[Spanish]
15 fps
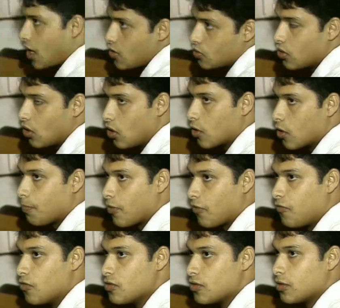Hay un dolor
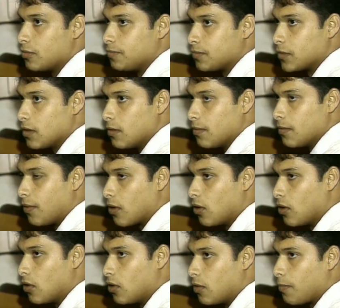profundo
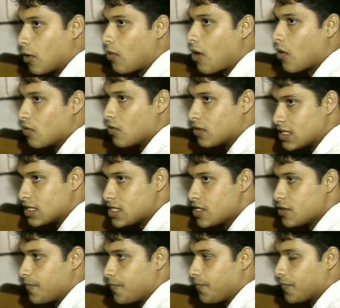por lo,
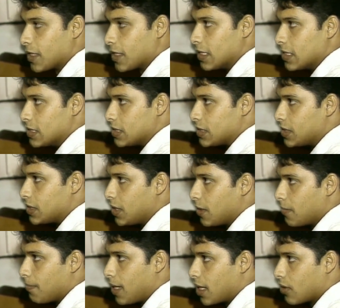acontecido. Sin
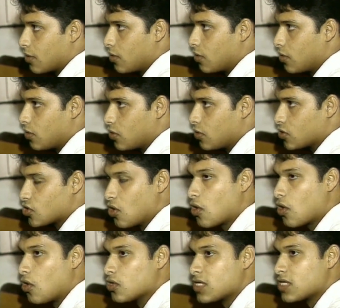embargo, son
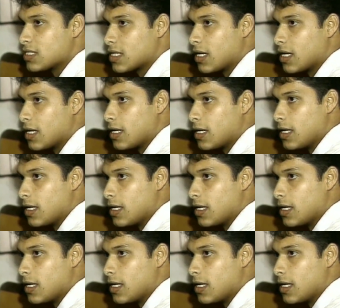cosas que,